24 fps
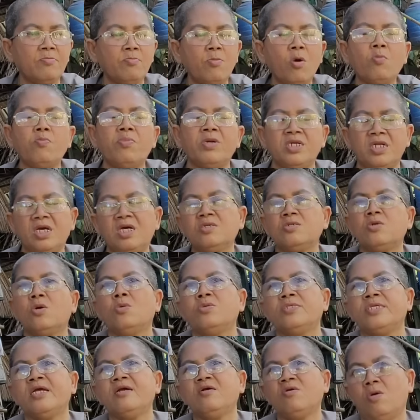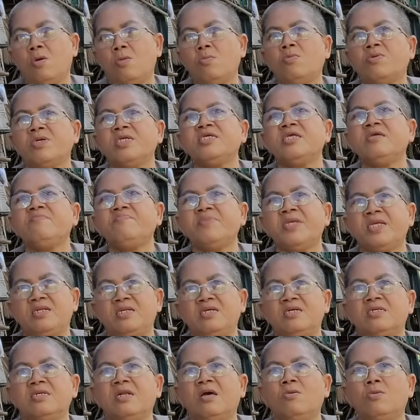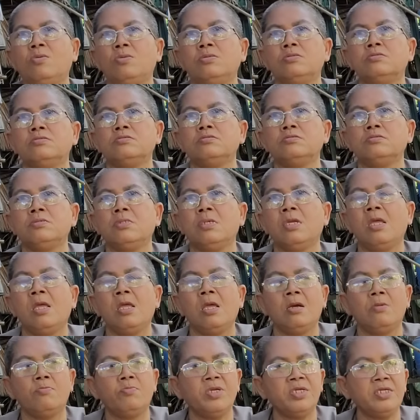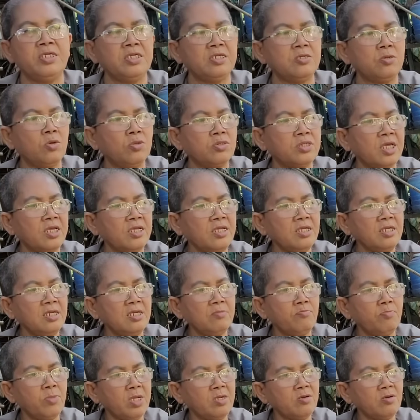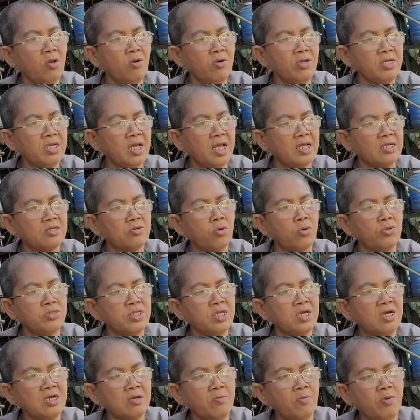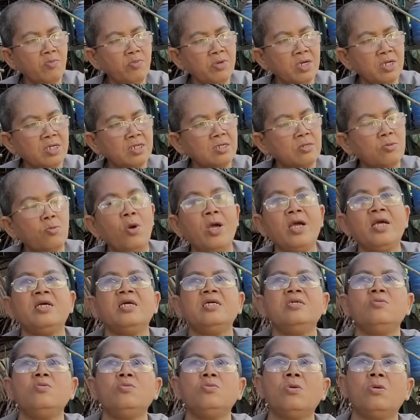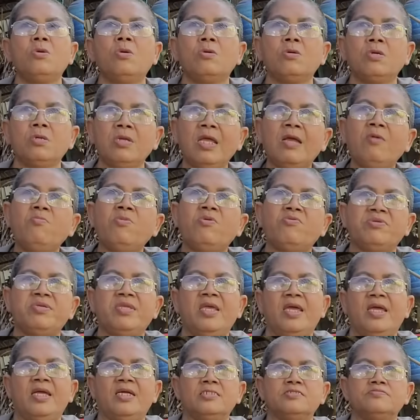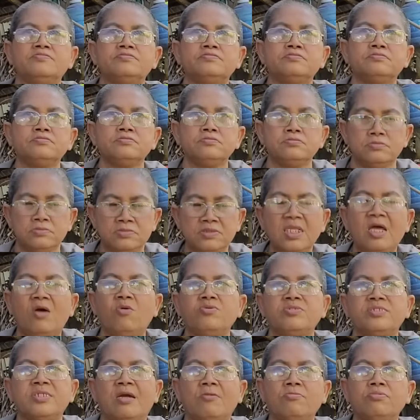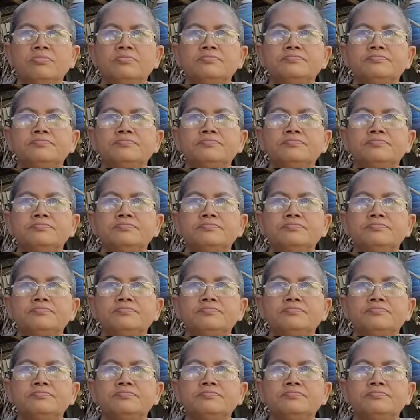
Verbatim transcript: một mình anh cô giác ngộ một cái kiếp này được đâu ừ vì cô thấy miễn nói ra cô nhớ bóng hình quá khứ của cô cái áo màu vàng đầu chọc